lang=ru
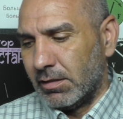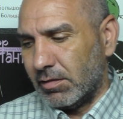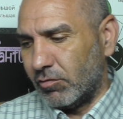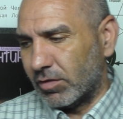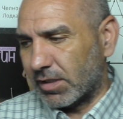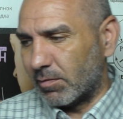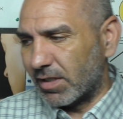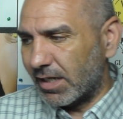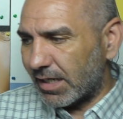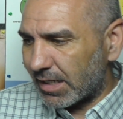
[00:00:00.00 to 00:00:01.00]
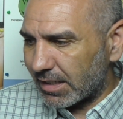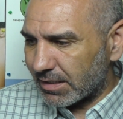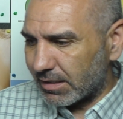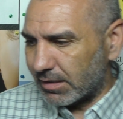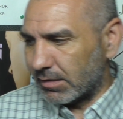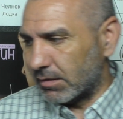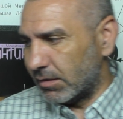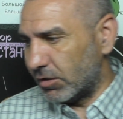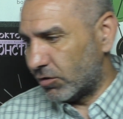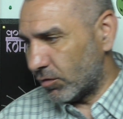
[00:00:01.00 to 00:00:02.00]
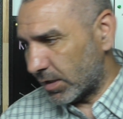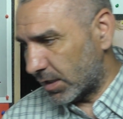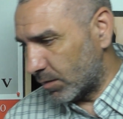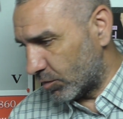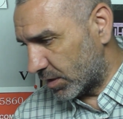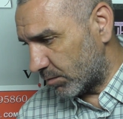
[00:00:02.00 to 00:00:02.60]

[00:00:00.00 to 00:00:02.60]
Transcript: вот, там, газы, еще какие-нибудь